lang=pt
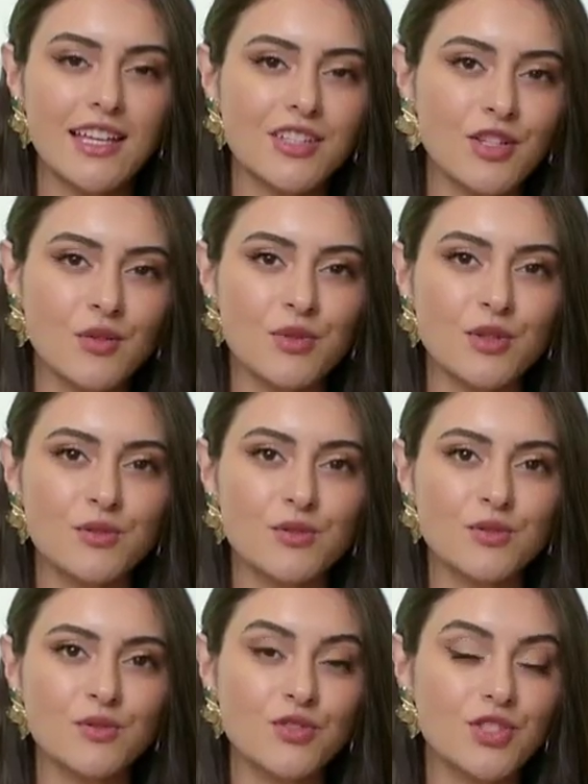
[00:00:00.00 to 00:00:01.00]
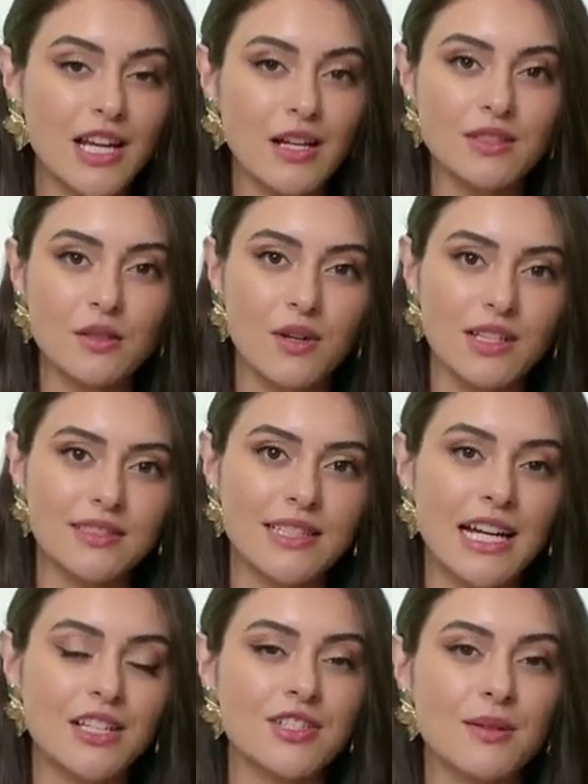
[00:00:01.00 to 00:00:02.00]
Este é um produto de alta
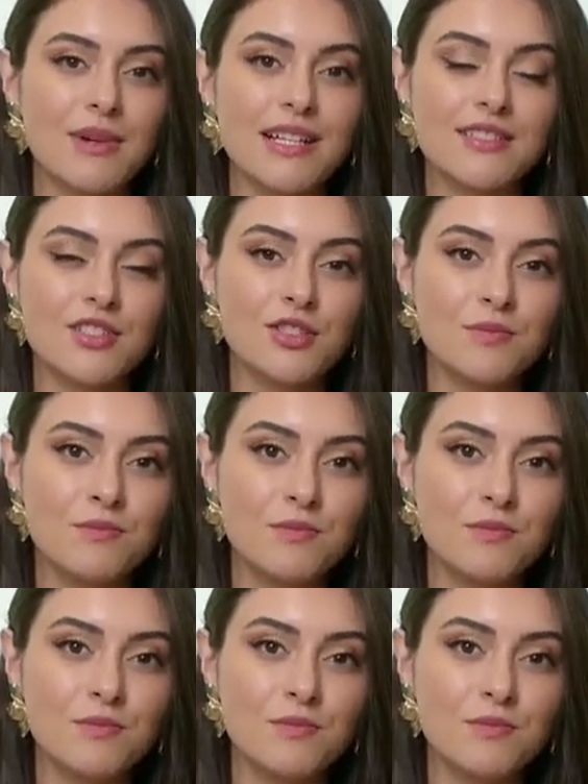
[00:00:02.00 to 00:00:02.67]
qualidade à base de